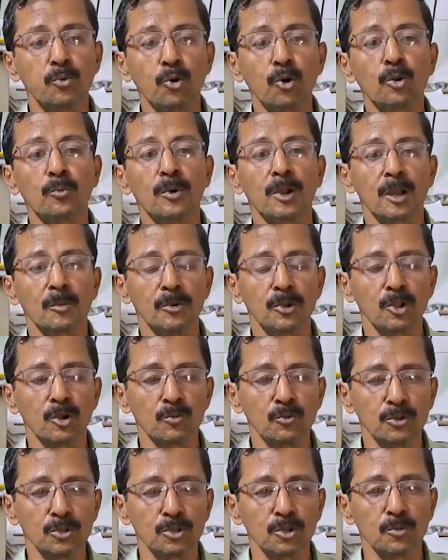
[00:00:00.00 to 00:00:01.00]
ভোরবেলা
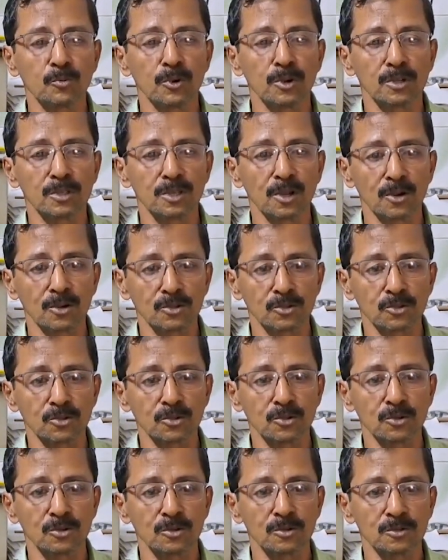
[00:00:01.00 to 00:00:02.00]
বেরোবো জিরো পয়েন্টে যাওয়ার জন্য
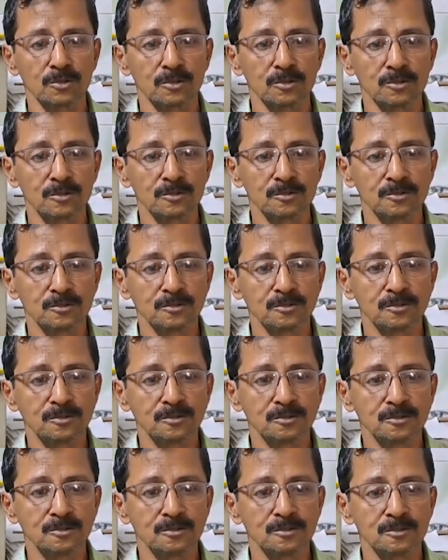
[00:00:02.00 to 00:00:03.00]

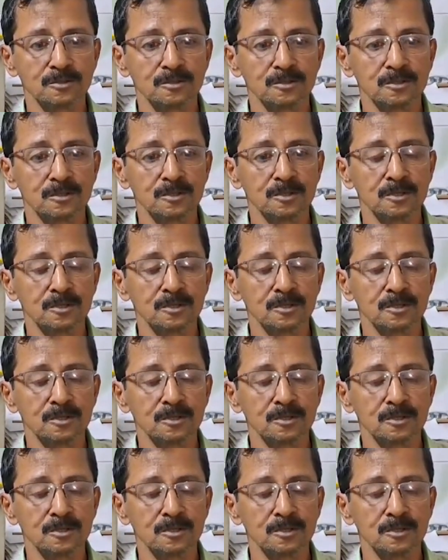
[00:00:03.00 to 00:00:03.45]
তো এরকম